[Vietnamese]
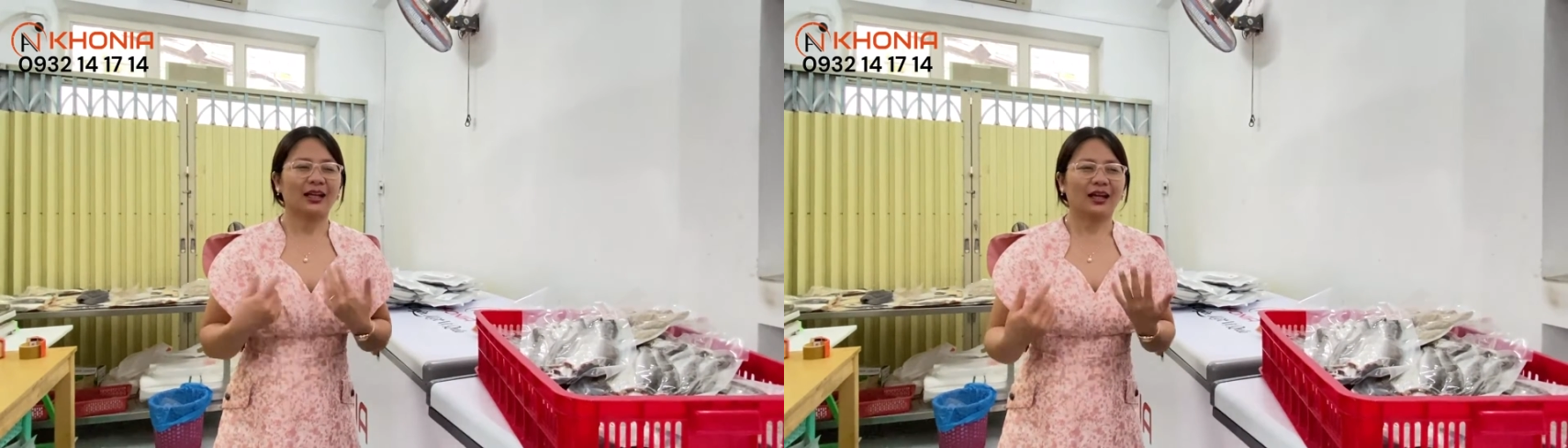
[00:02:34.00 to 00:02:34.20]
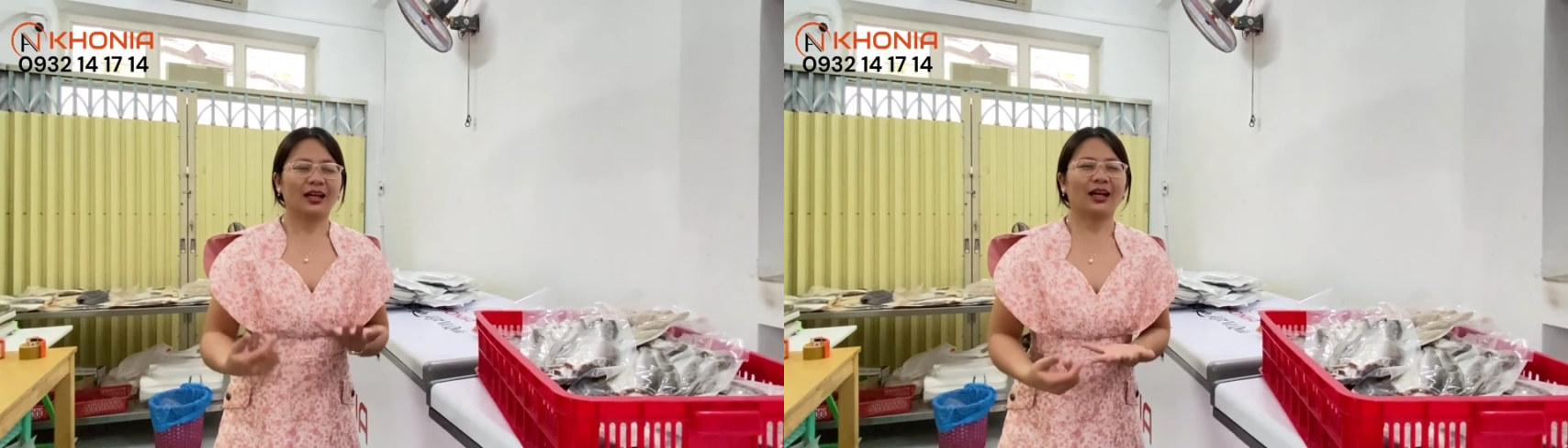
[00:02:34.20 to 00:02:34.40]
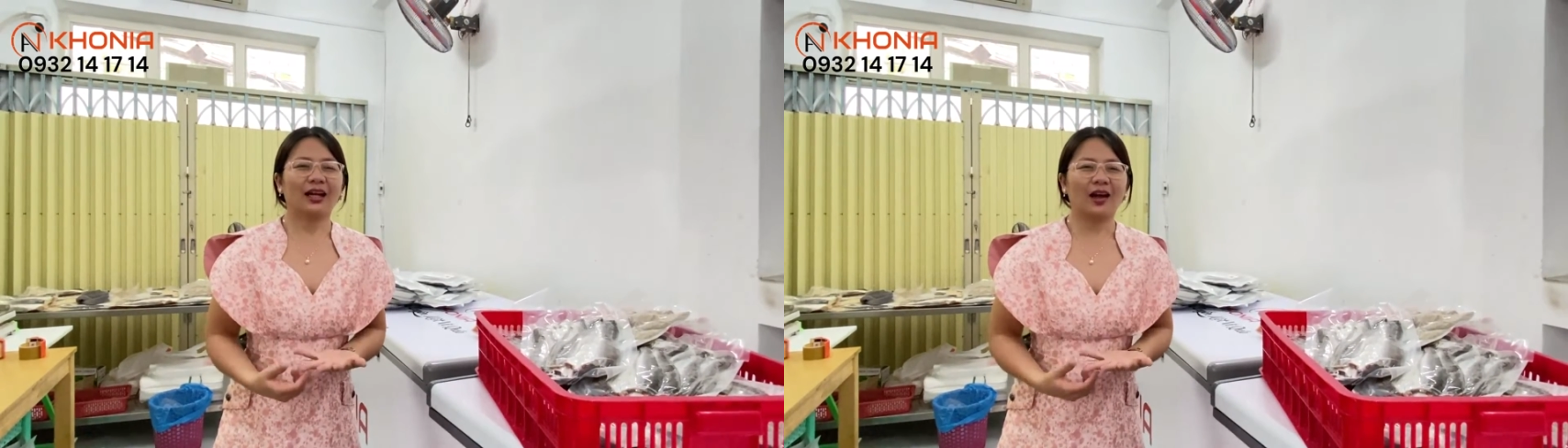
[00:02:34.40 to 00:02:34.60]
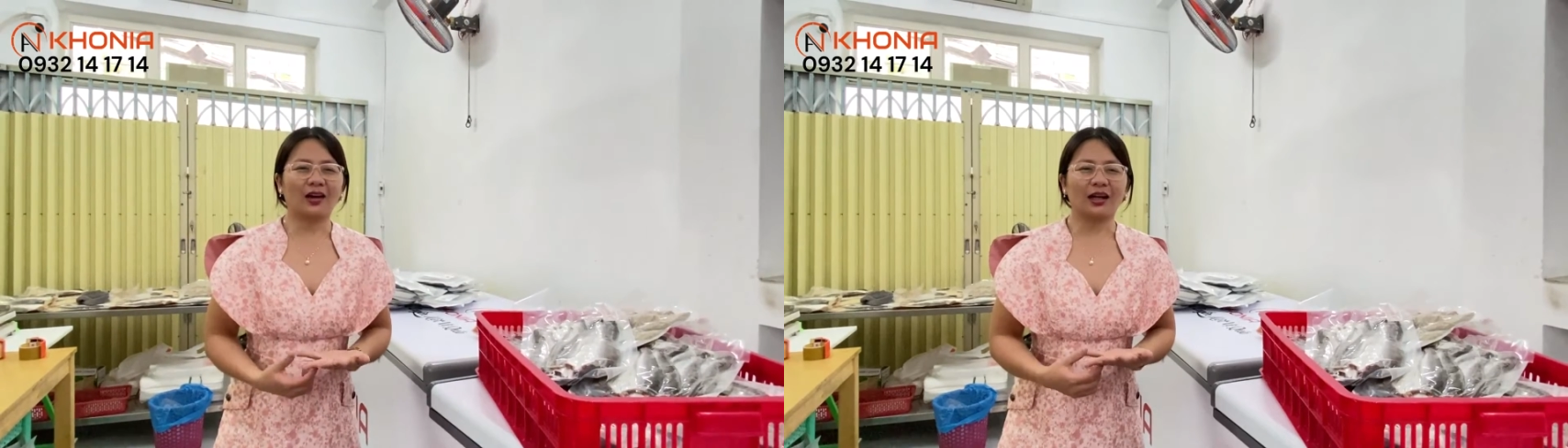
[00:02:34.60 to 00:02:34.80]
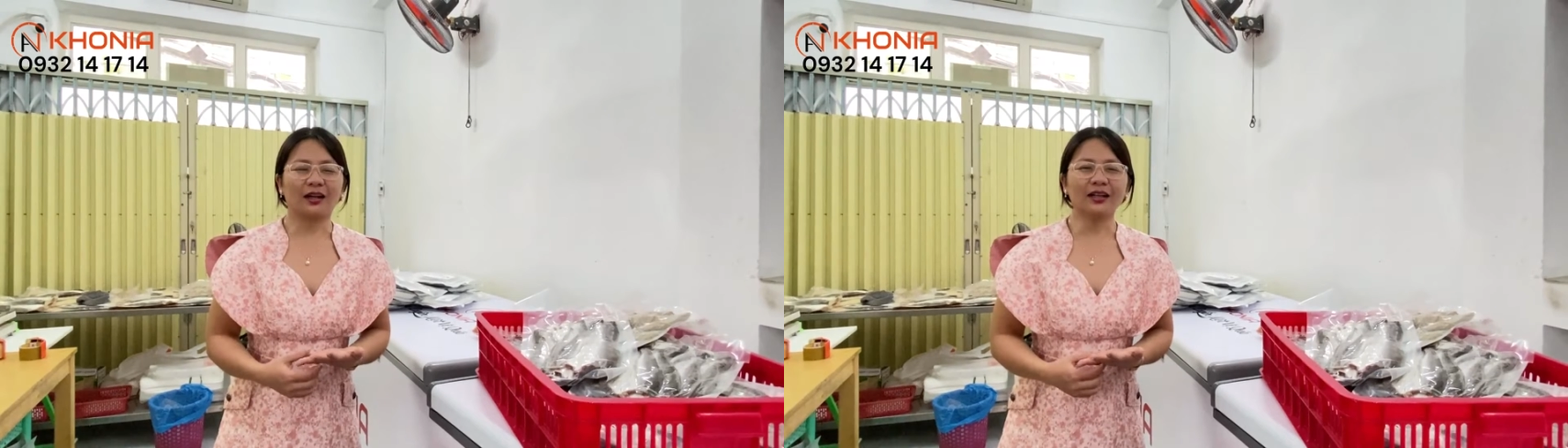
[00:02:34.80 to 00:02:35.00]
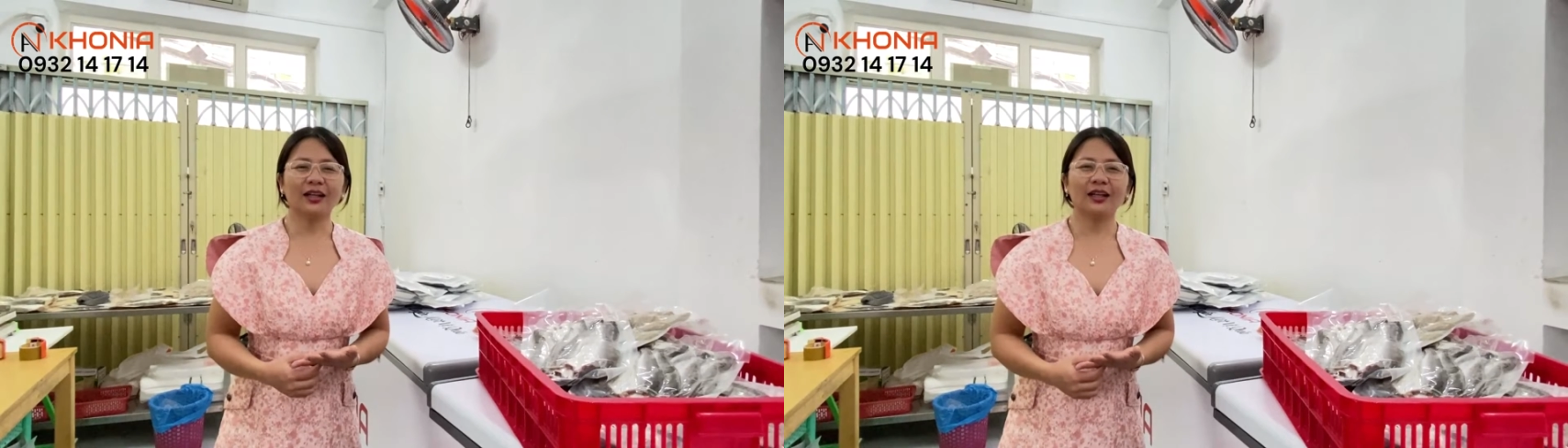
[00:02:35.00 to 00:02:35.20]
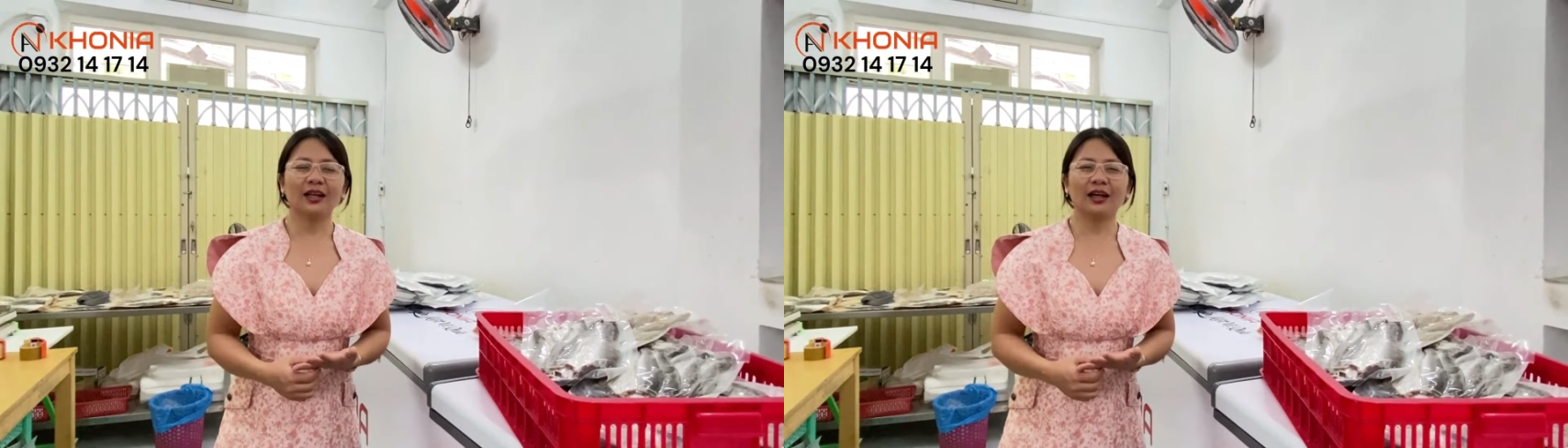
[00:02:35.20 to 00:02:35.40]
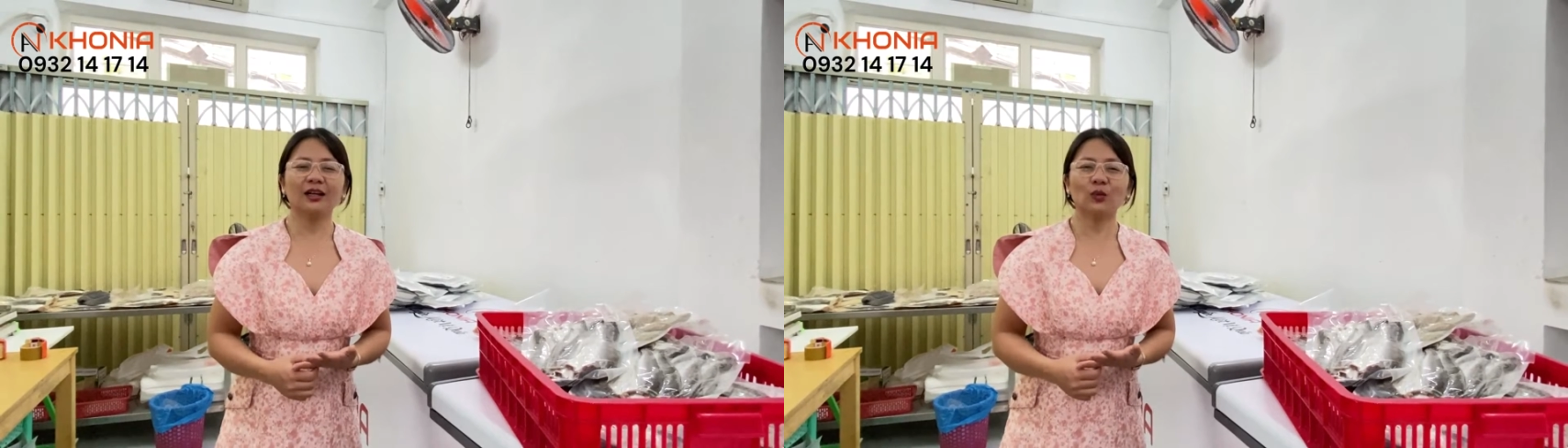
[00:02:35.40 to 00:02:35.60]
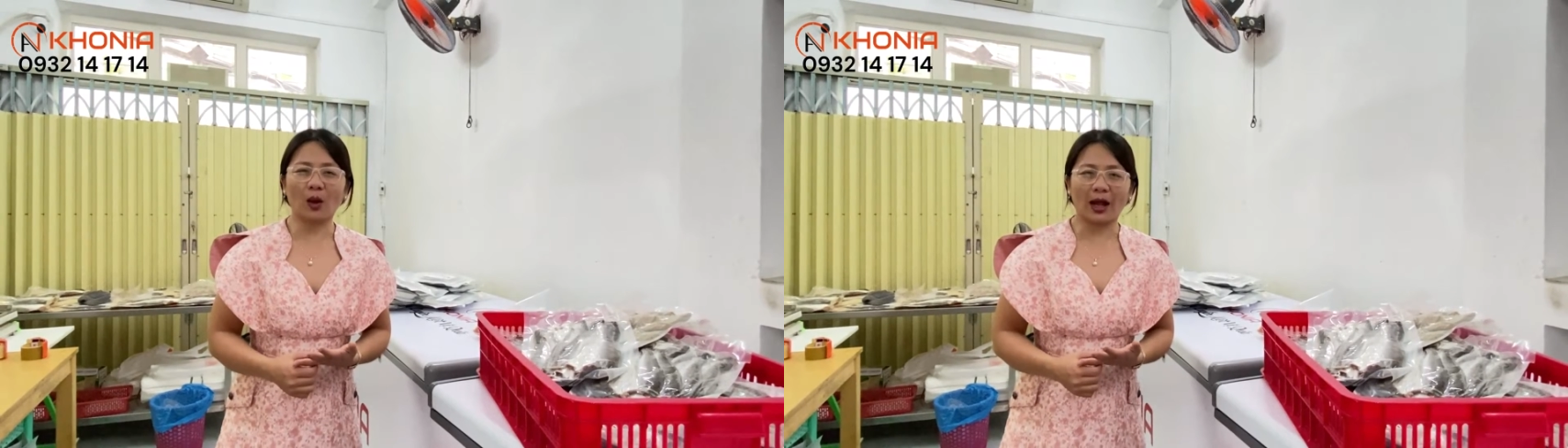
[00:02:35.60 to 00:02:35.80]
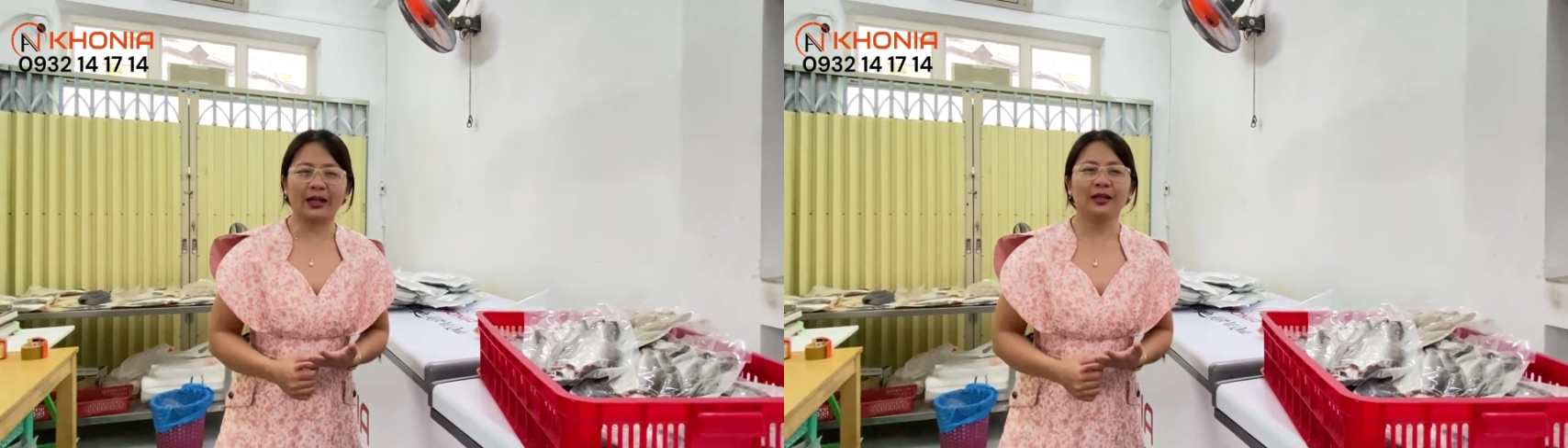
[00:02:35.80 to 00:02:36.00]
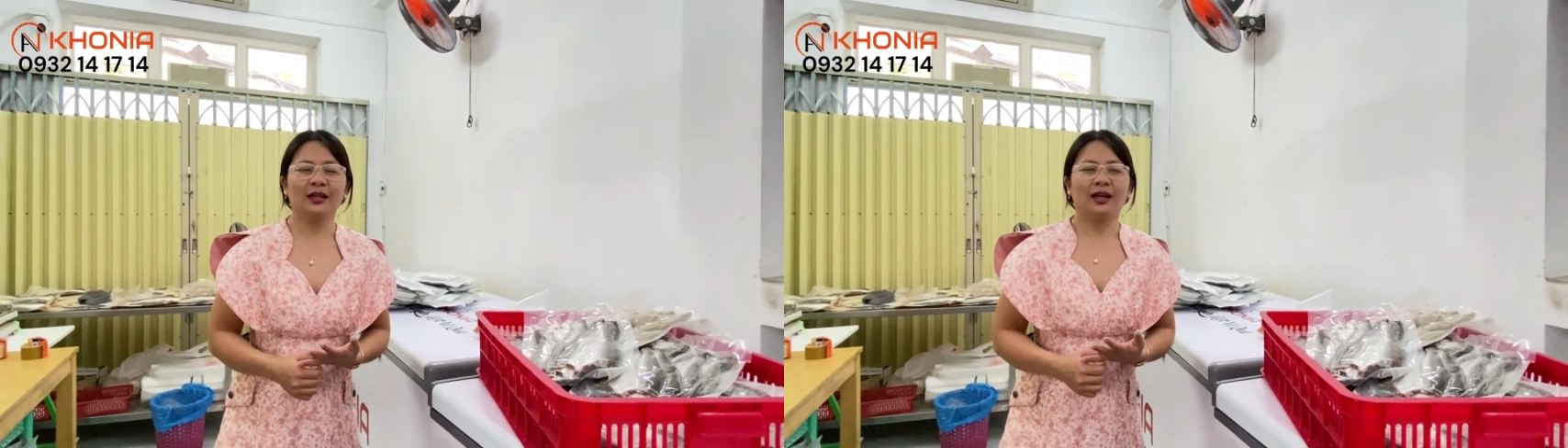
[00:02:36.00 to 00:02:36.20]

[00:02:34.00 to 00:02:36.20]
à, hoặc là gửi đi à, nước ngoài